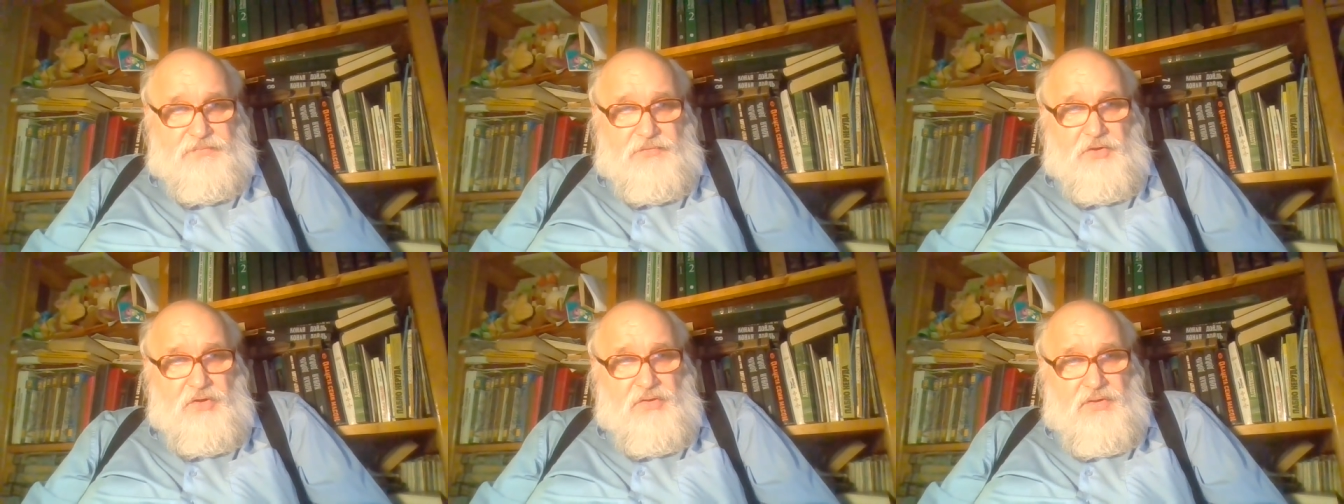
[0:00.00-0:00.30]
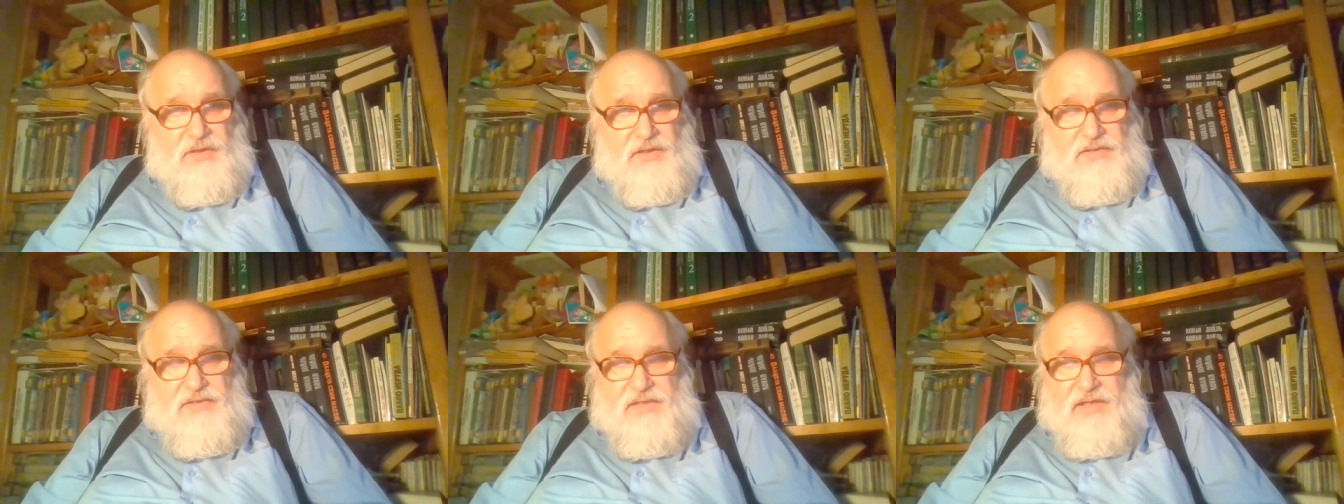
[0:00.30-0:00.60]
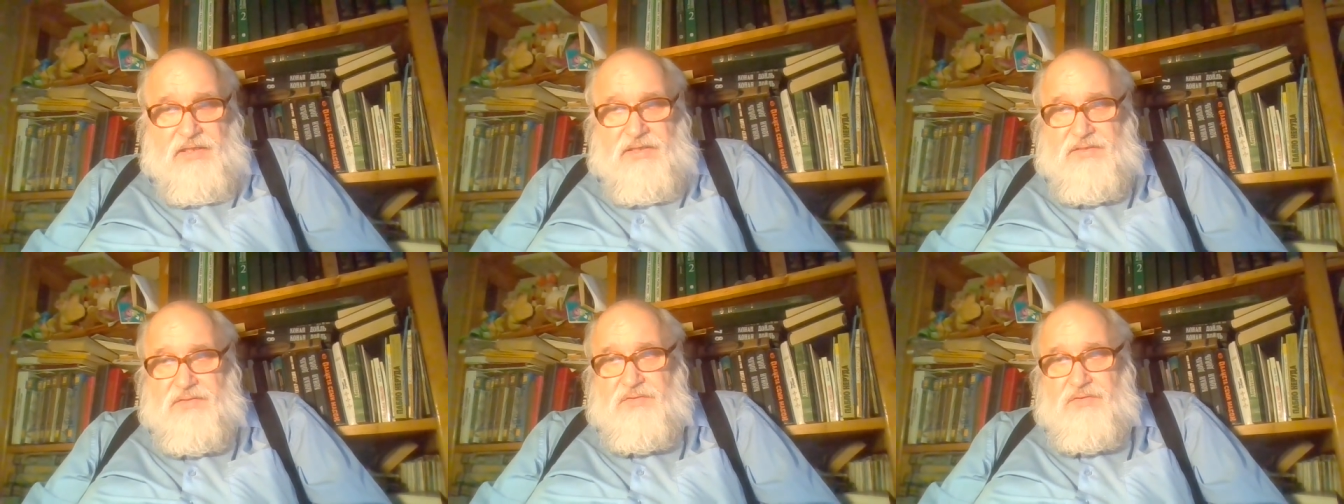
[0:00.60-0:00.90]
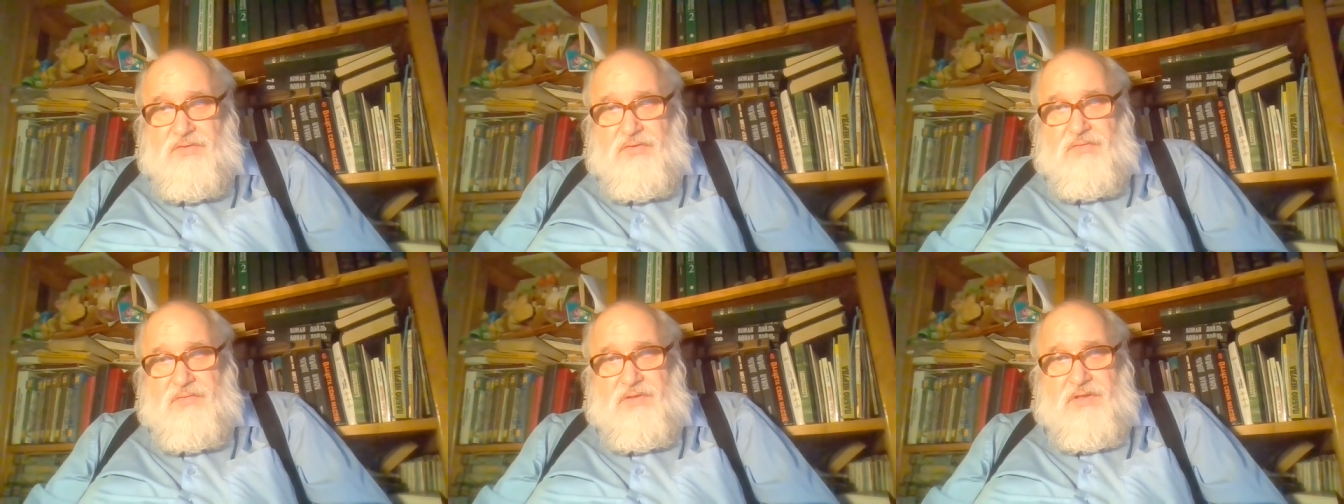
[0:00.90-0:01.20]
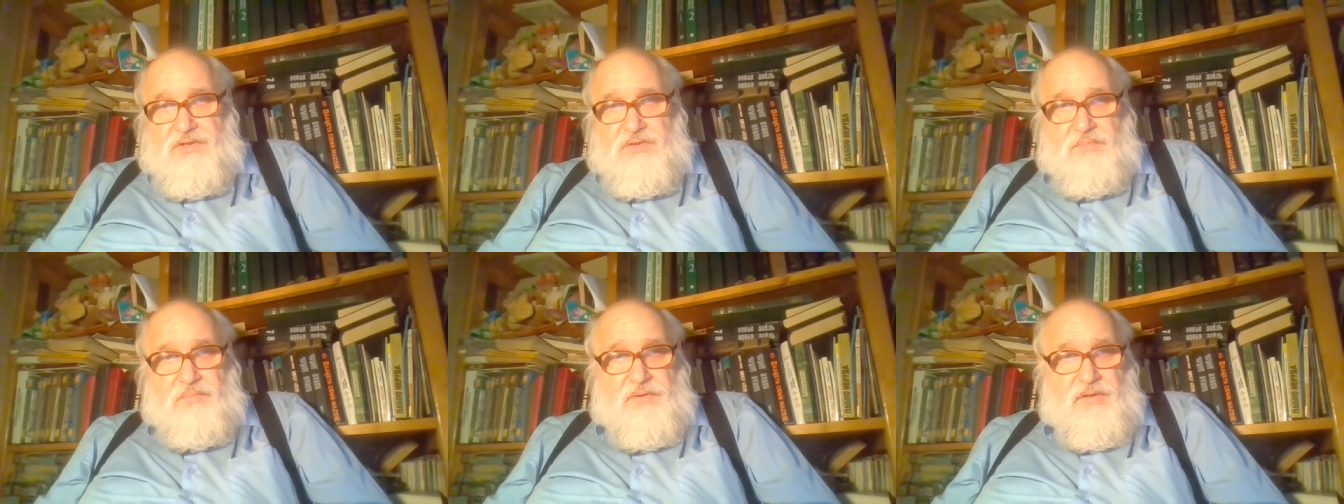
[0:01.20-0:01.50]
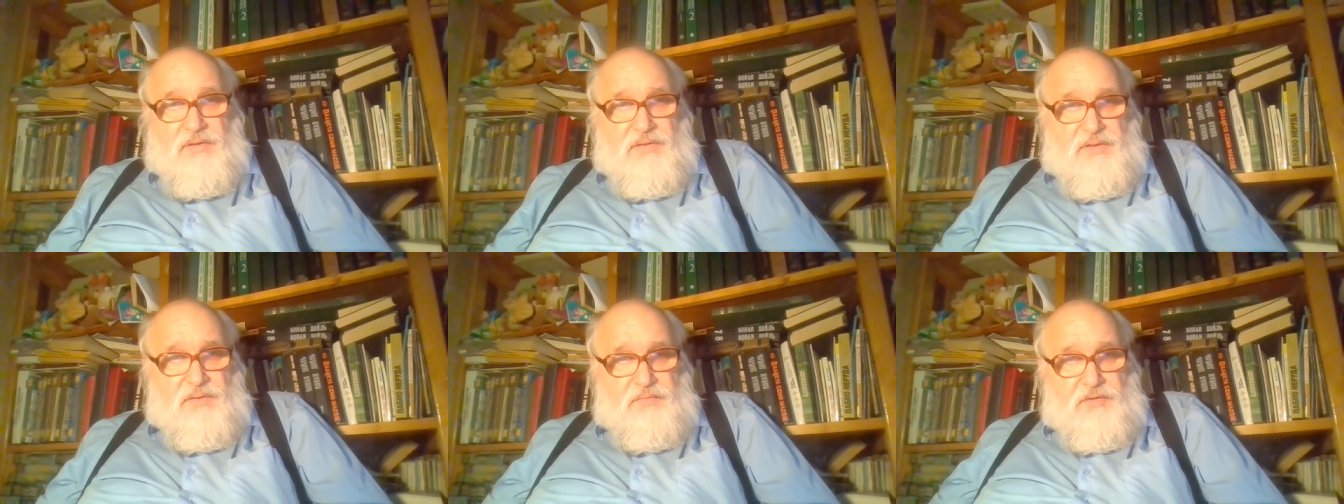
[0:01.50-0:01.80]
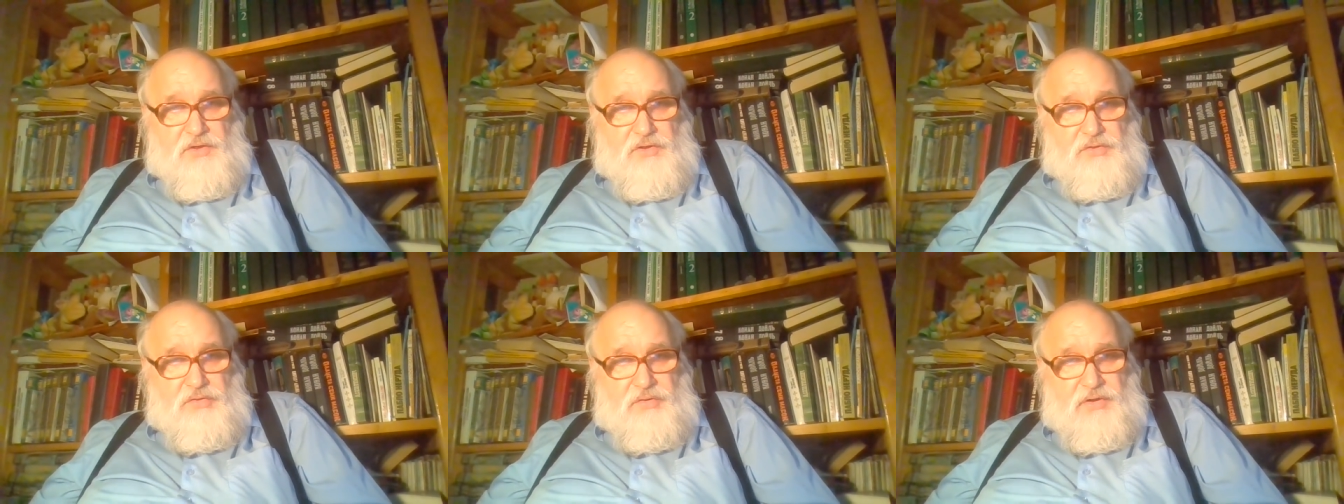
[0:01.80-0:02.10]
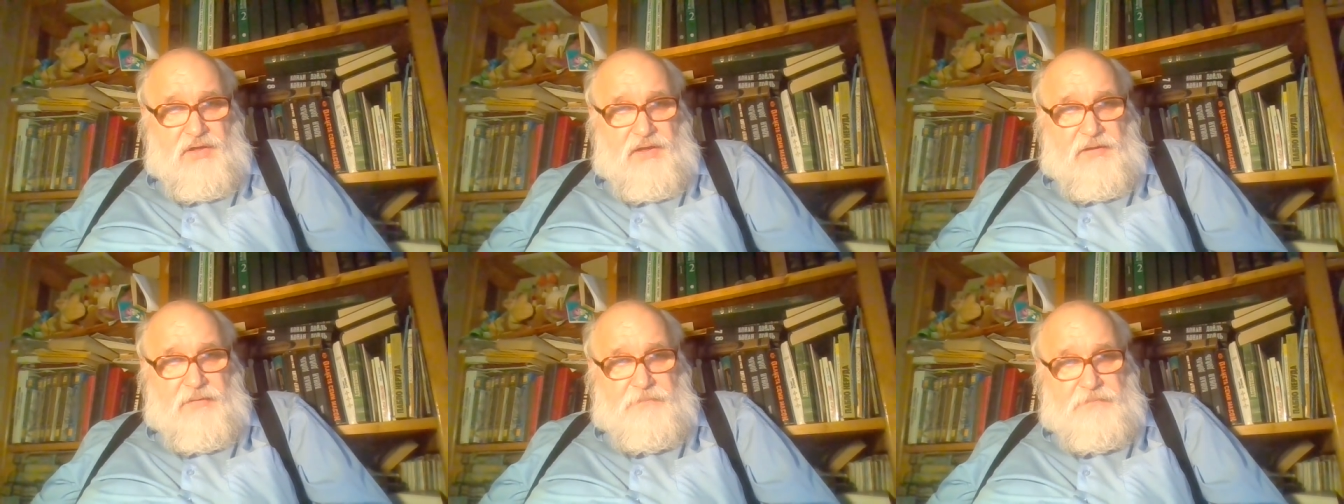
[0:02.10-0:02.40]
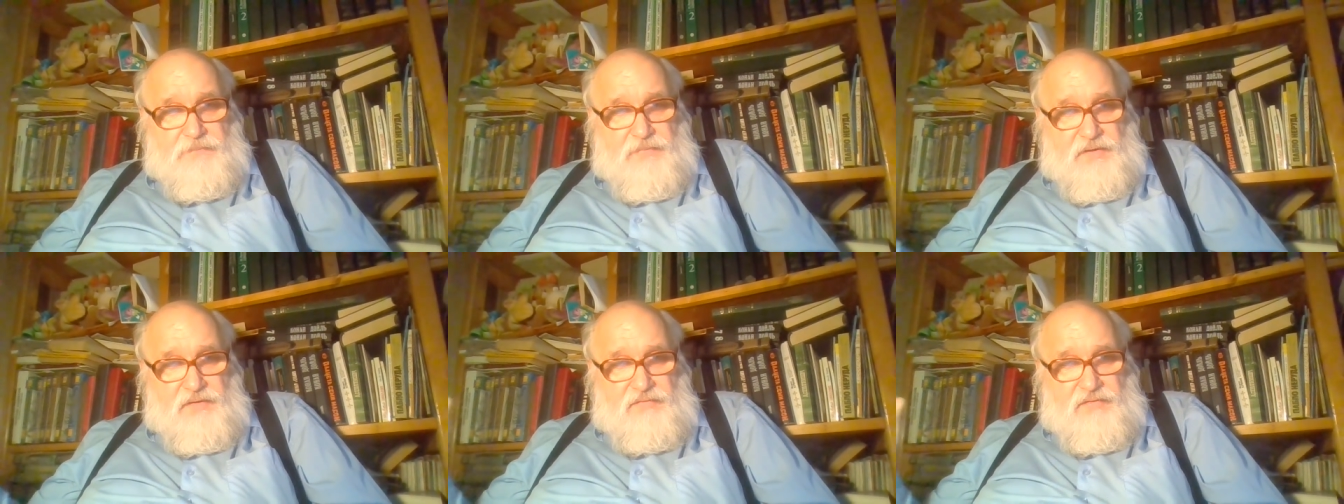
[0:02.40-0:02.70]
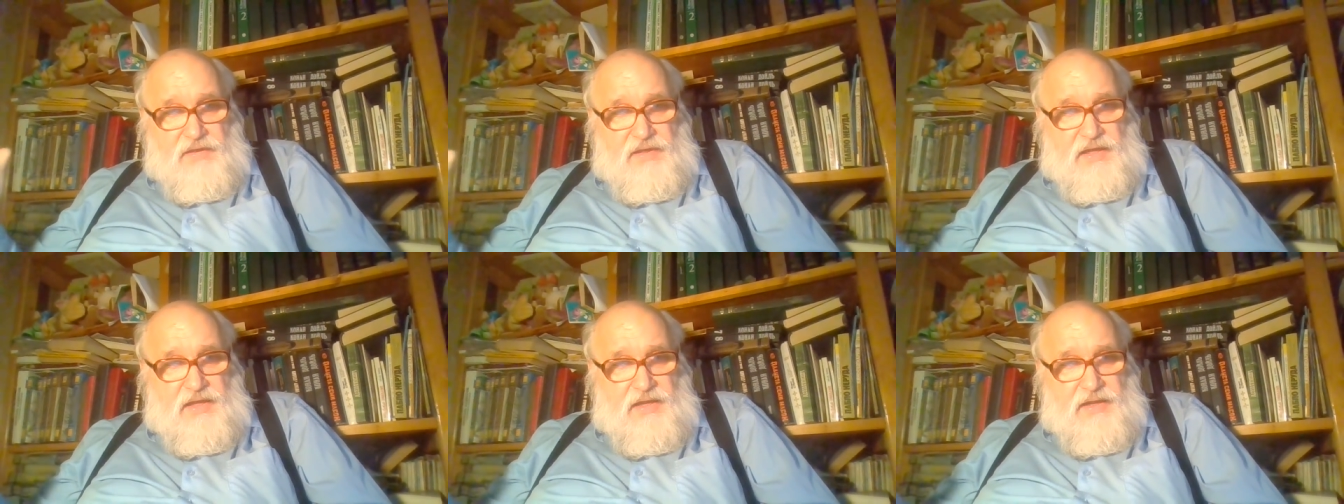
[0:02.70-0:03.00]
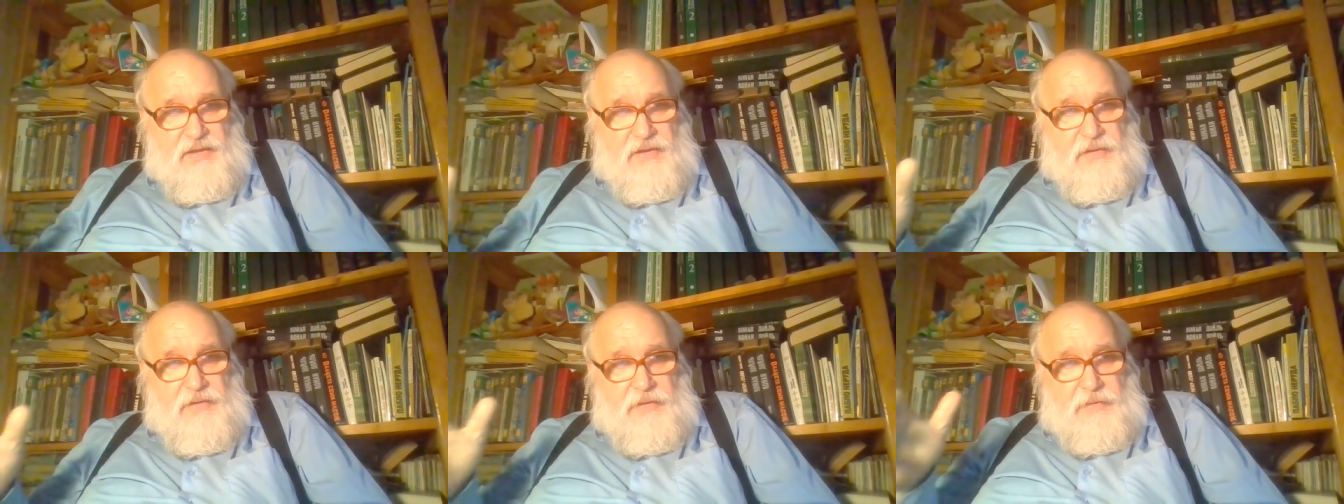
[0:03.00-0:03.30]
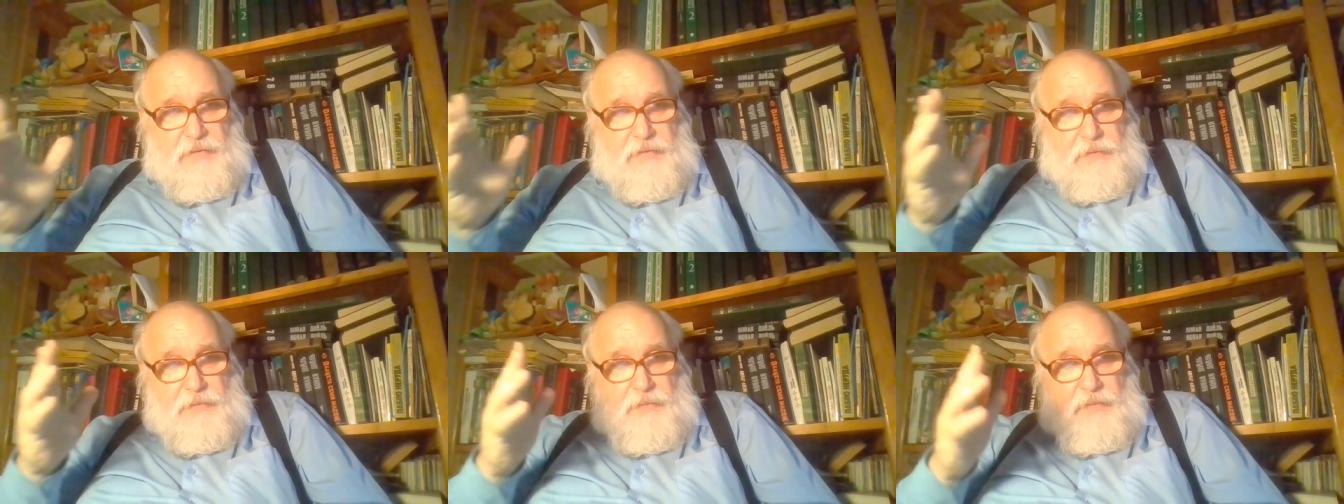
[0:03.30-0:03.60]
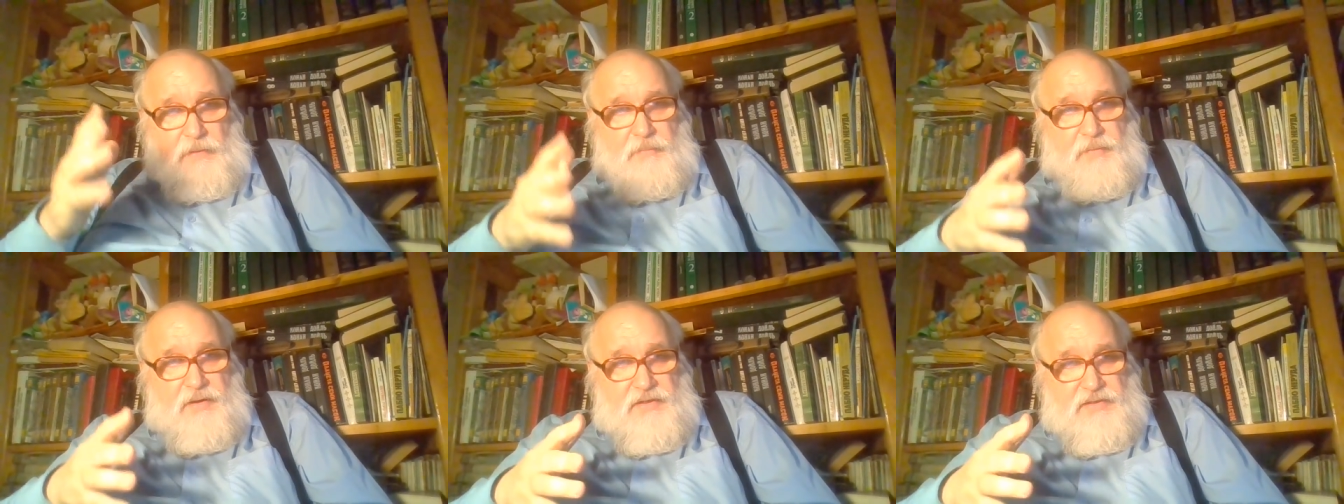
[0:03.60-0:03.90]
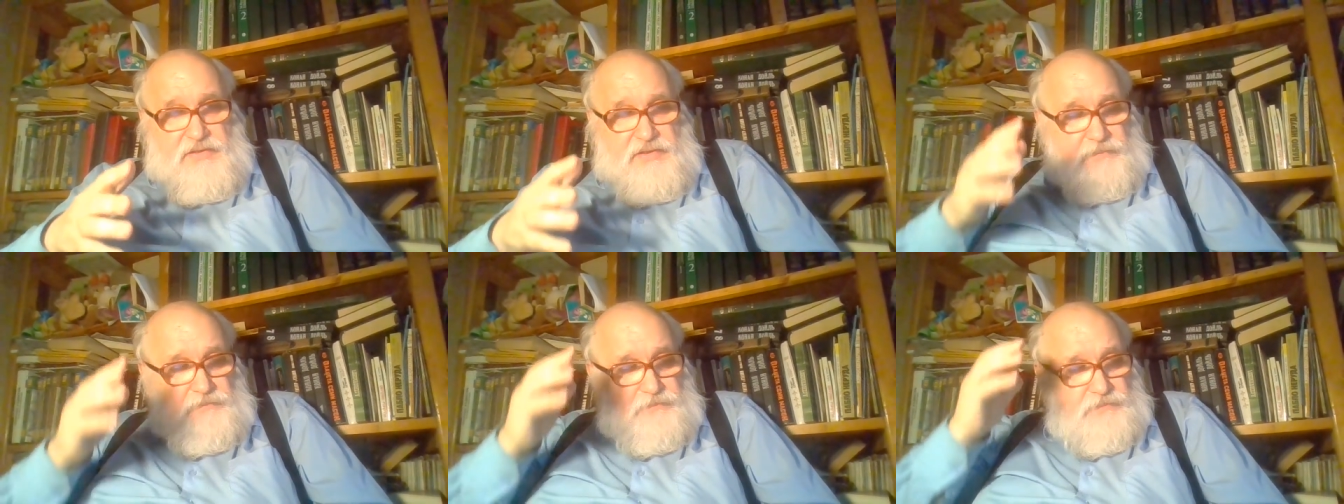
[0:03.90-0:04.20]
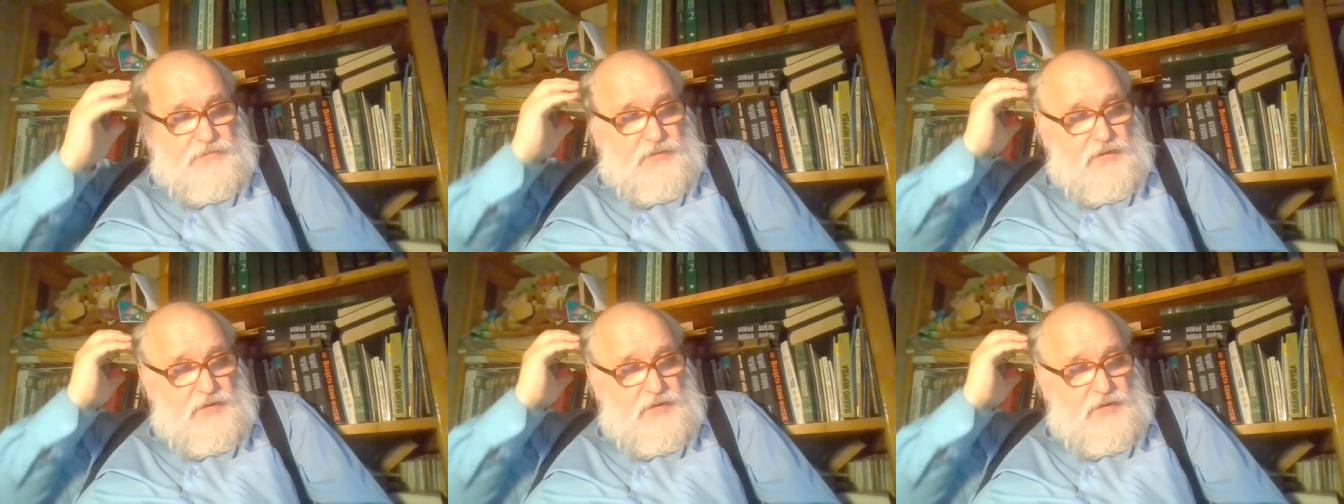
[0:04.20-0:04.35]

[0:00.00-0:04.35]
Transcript: И он рассказывает, он, значит, был на Меркурии, на Венере, на Марсе.